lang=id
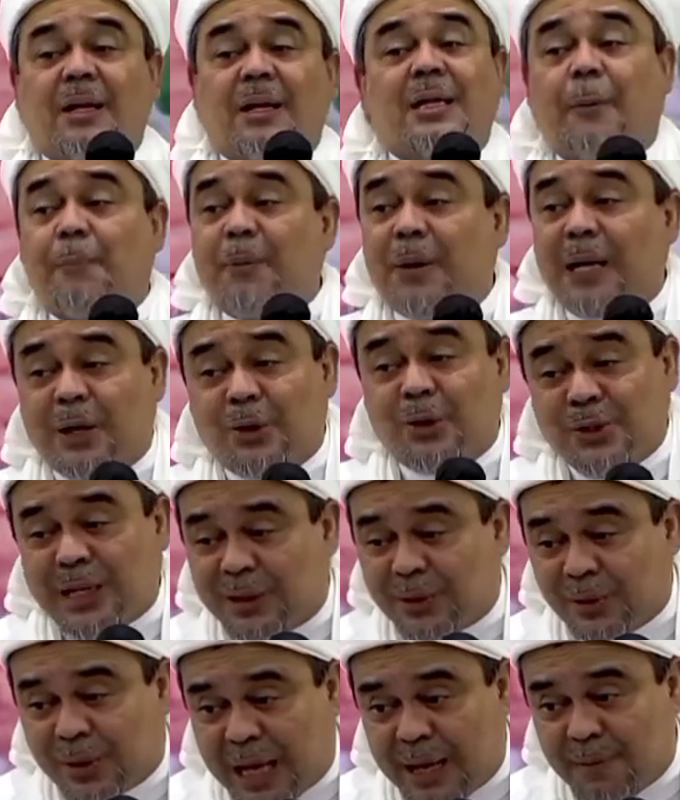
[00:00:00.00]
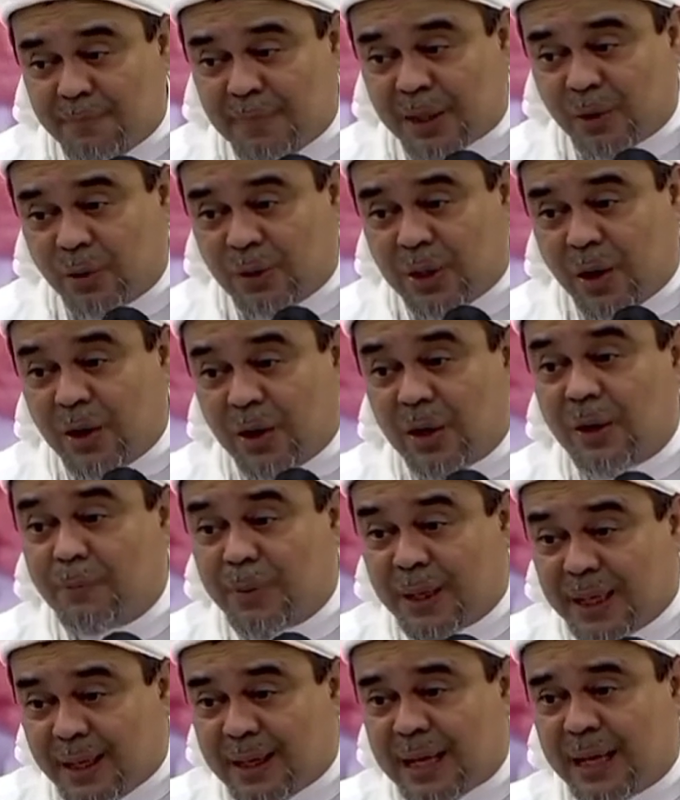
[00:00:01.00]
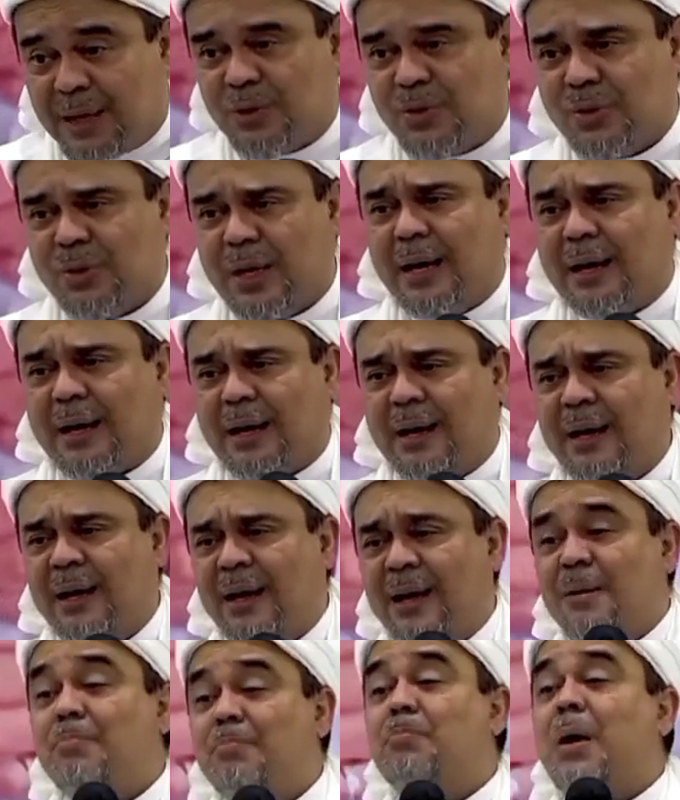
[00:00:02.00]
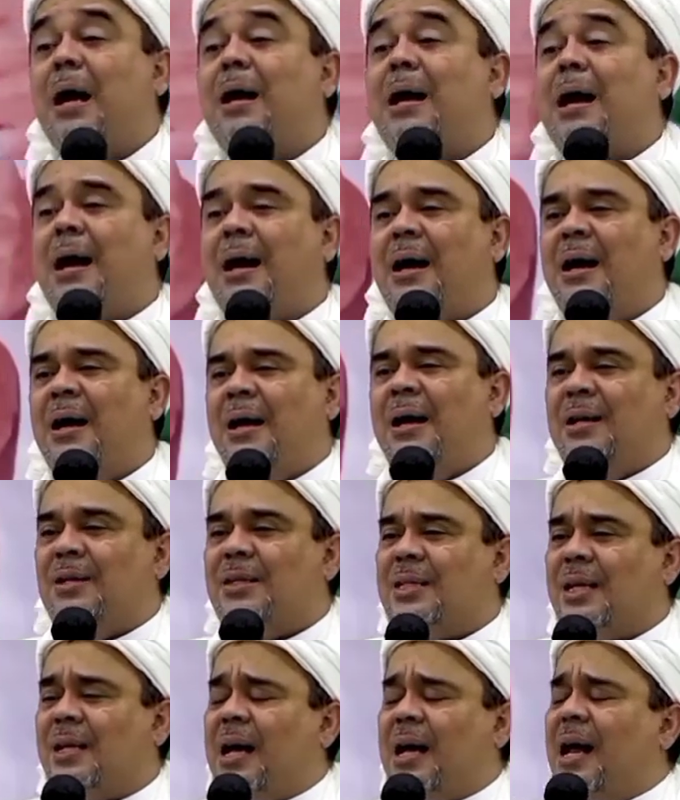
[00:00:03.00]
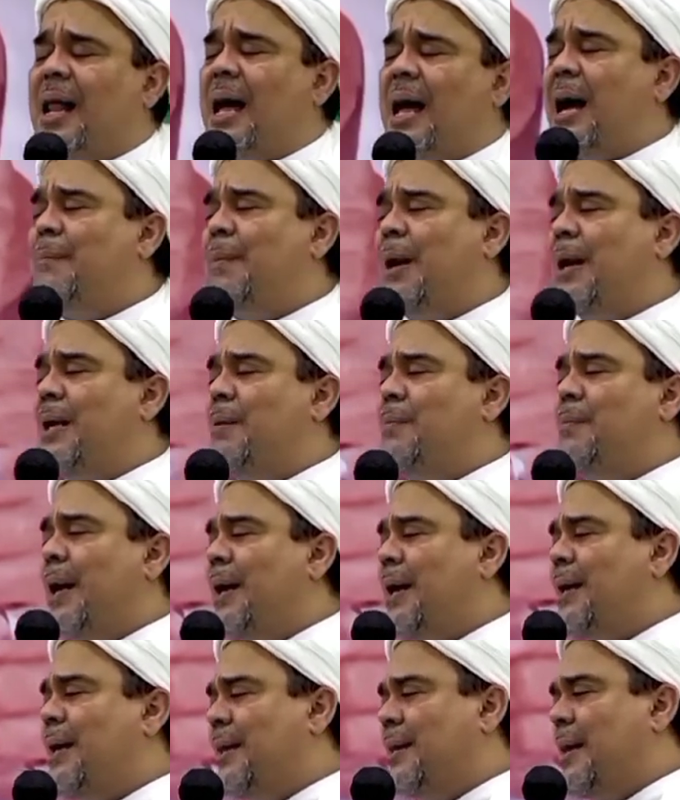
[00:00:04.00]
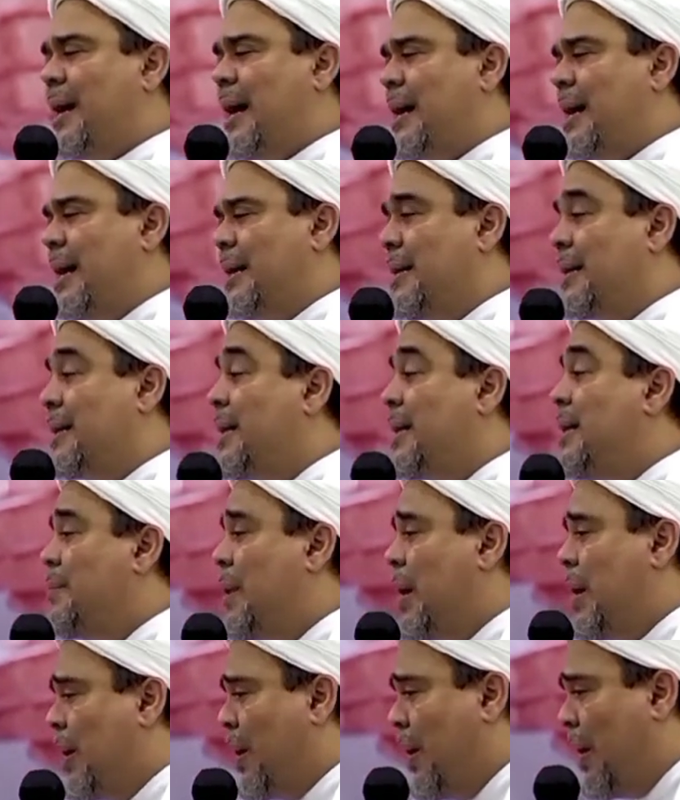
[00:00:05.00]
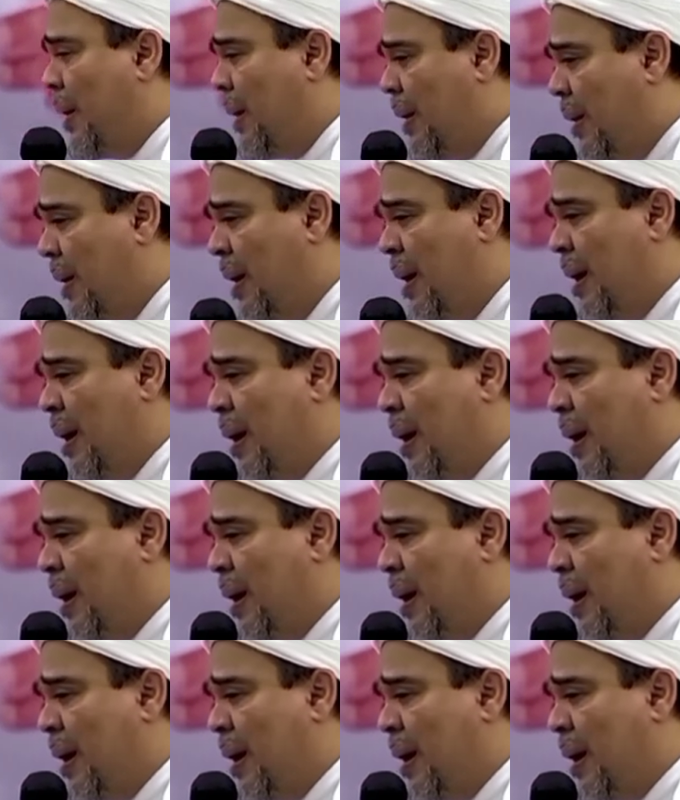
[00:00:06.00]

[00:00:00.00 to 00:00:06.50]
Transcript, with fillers: Tapi kalau satu rahmat sudah Allah berikan, saudara, maka segala amal ibadah kita akan diterima oleh Allah.